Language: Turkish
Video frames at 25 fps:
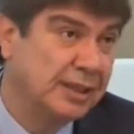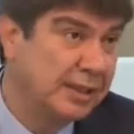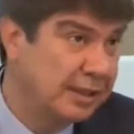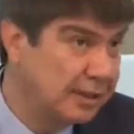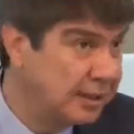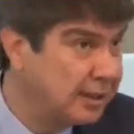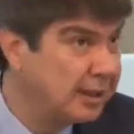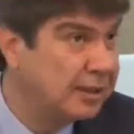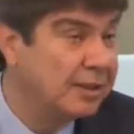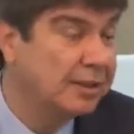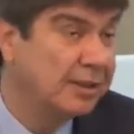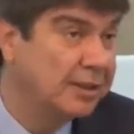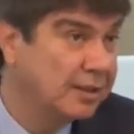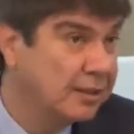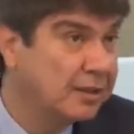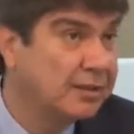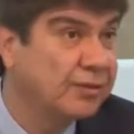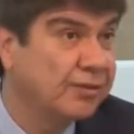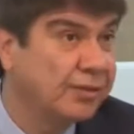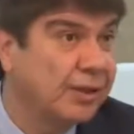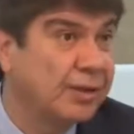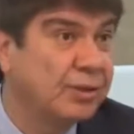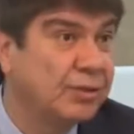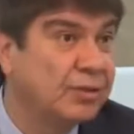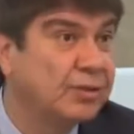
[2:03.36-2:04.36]
teknik
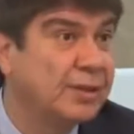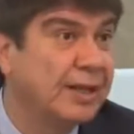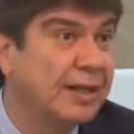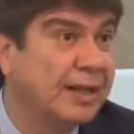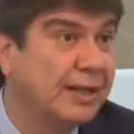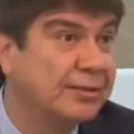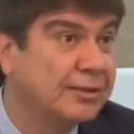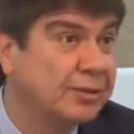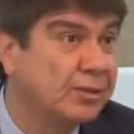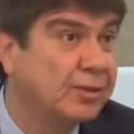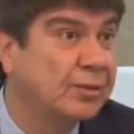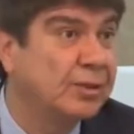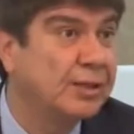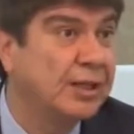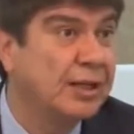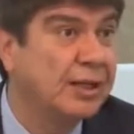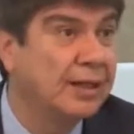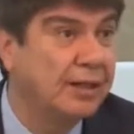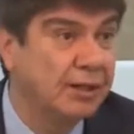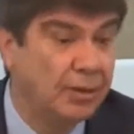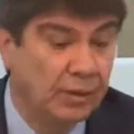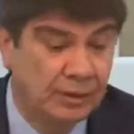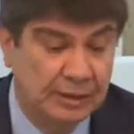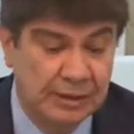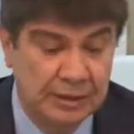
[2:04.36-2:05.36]
fakültelerde okuyan
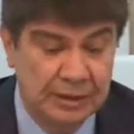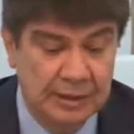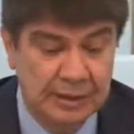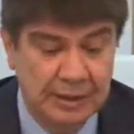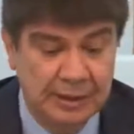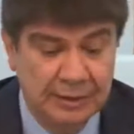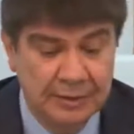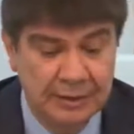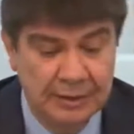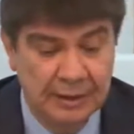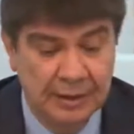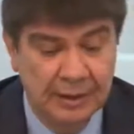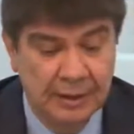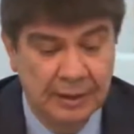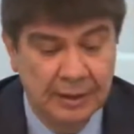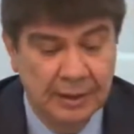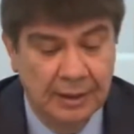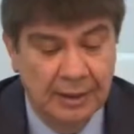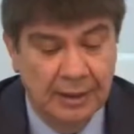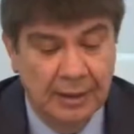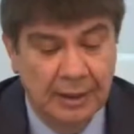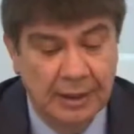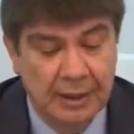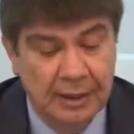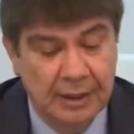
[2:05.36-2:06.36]
öğrencilerin
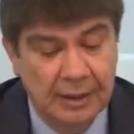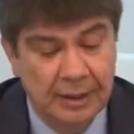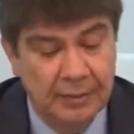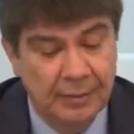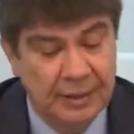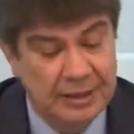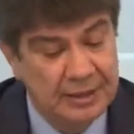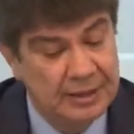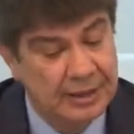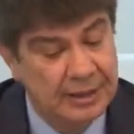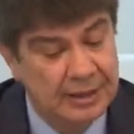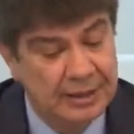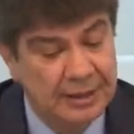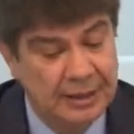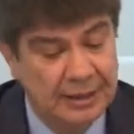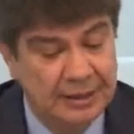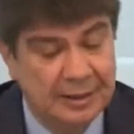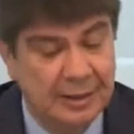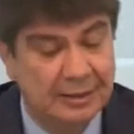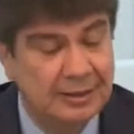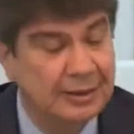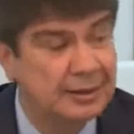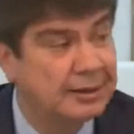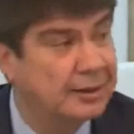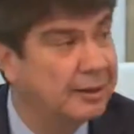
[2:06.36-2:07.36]
e, mesleki
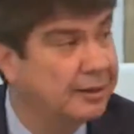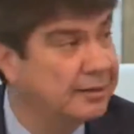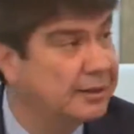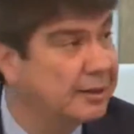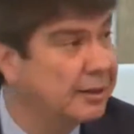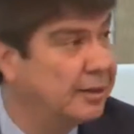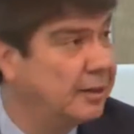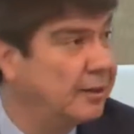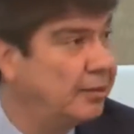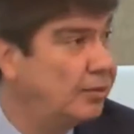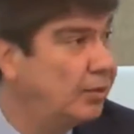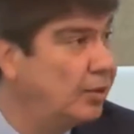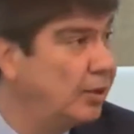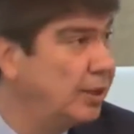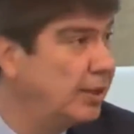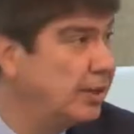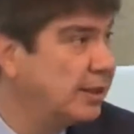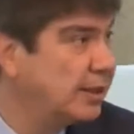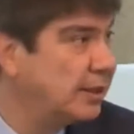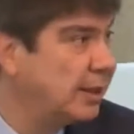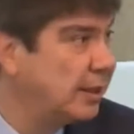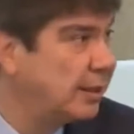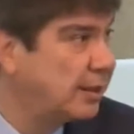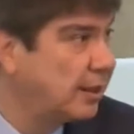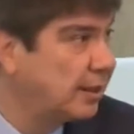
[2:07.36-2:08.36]
yeterliliklerine de
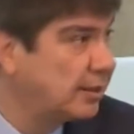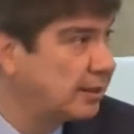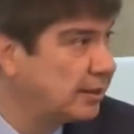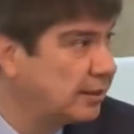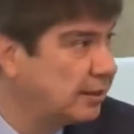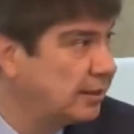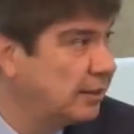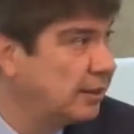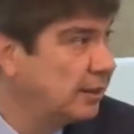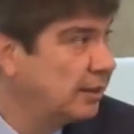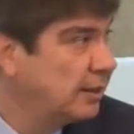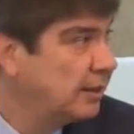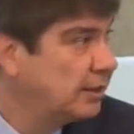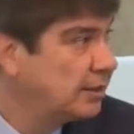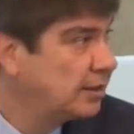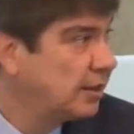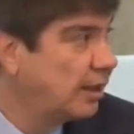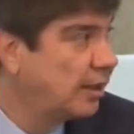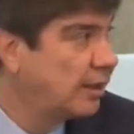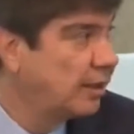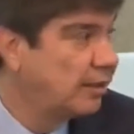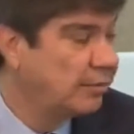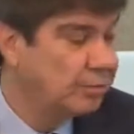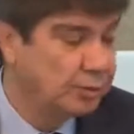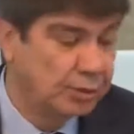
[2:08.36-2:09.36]
böylelikle katkı
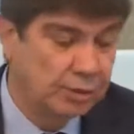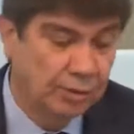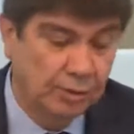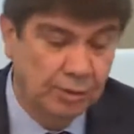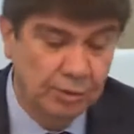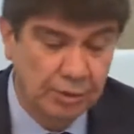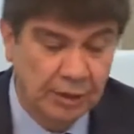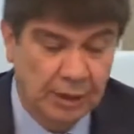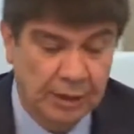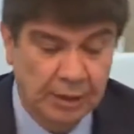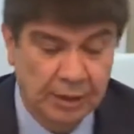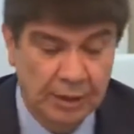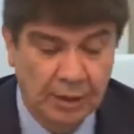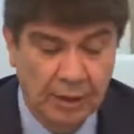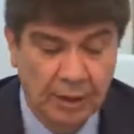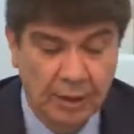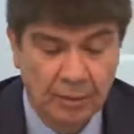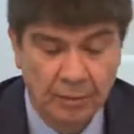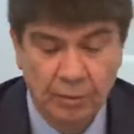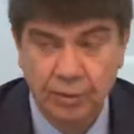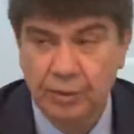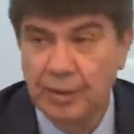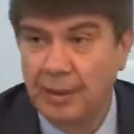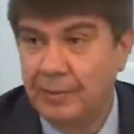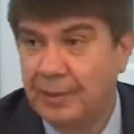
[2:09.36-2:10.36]
sağlanmış olacak.
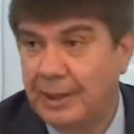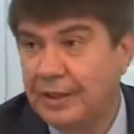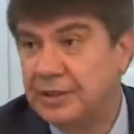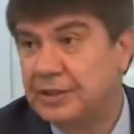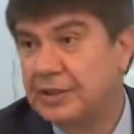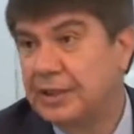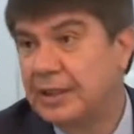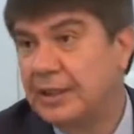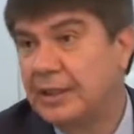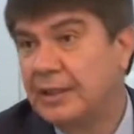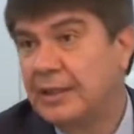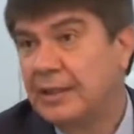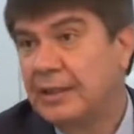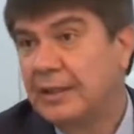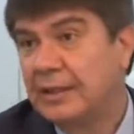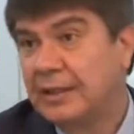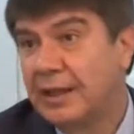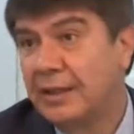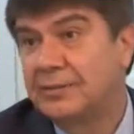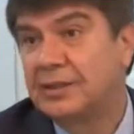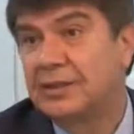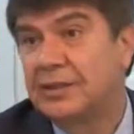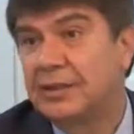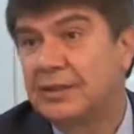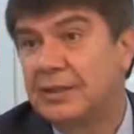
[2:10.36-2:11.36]
Bu da bence
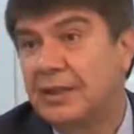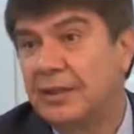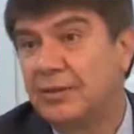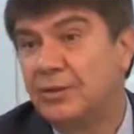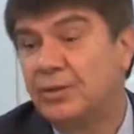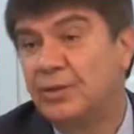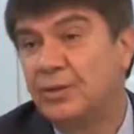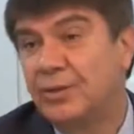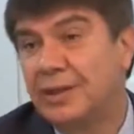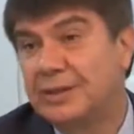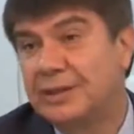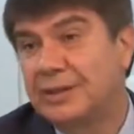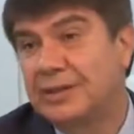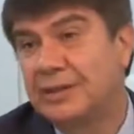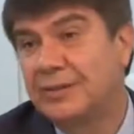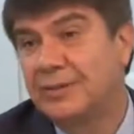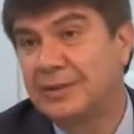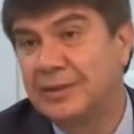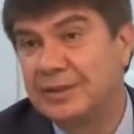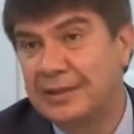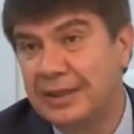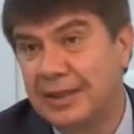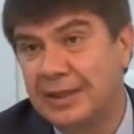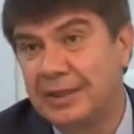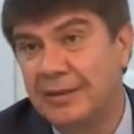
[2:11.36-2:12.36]
gerçekten
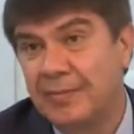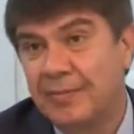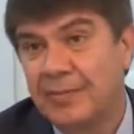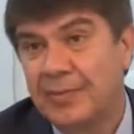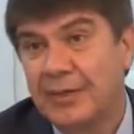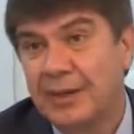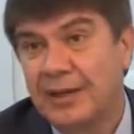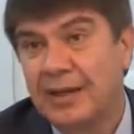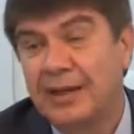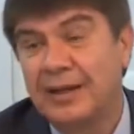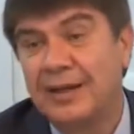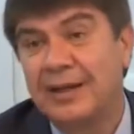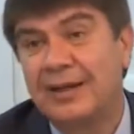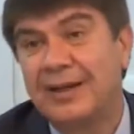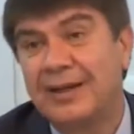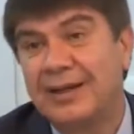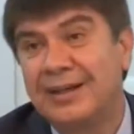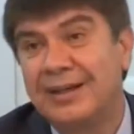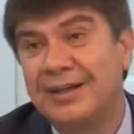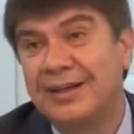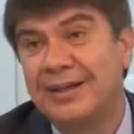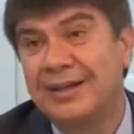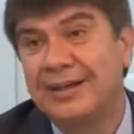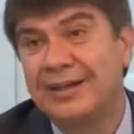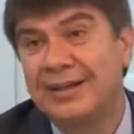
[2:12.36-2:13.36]
üniversitemizde
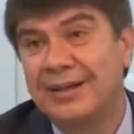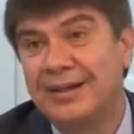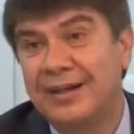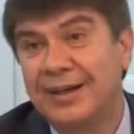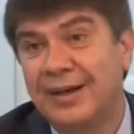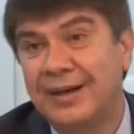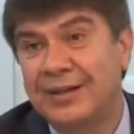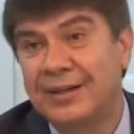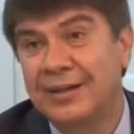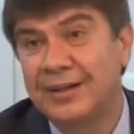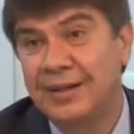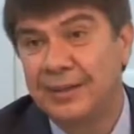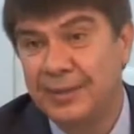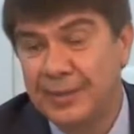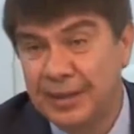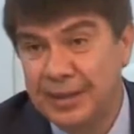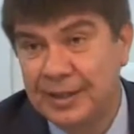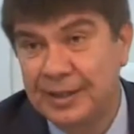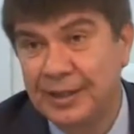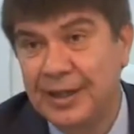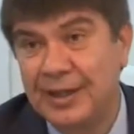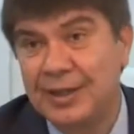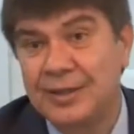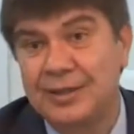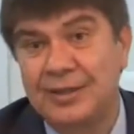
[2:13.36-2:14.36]
e,
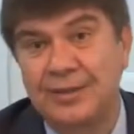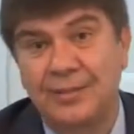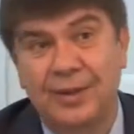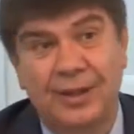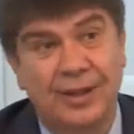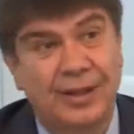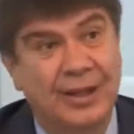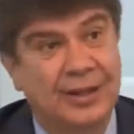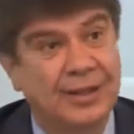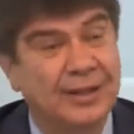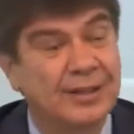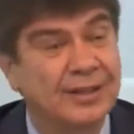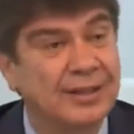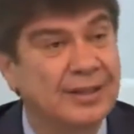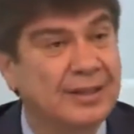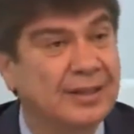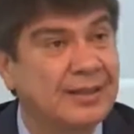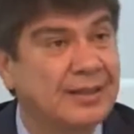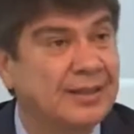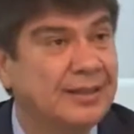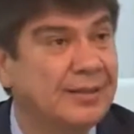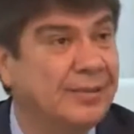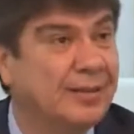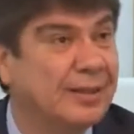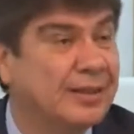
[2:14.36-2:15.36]
akademik eğitim alan
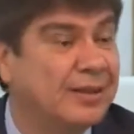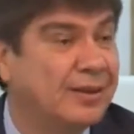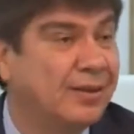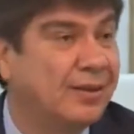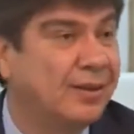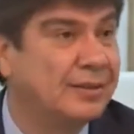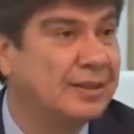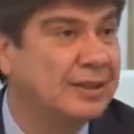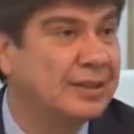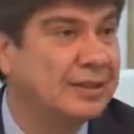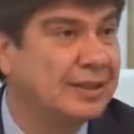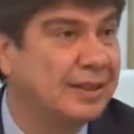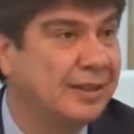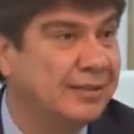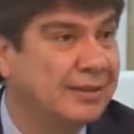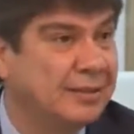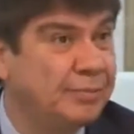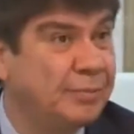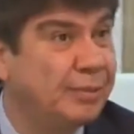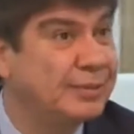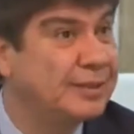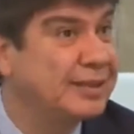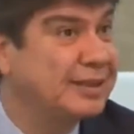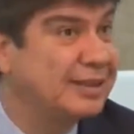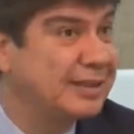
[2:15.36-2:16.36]
kıymetli öğrencilerin
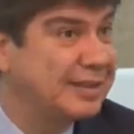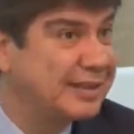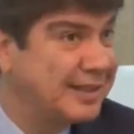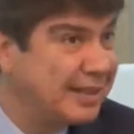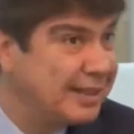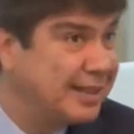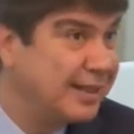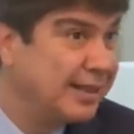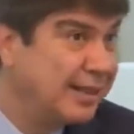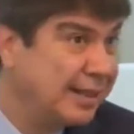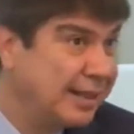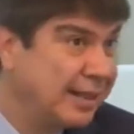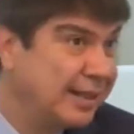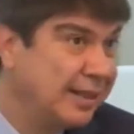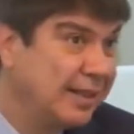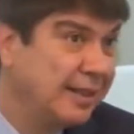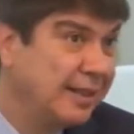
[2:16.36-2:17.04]
pratikte de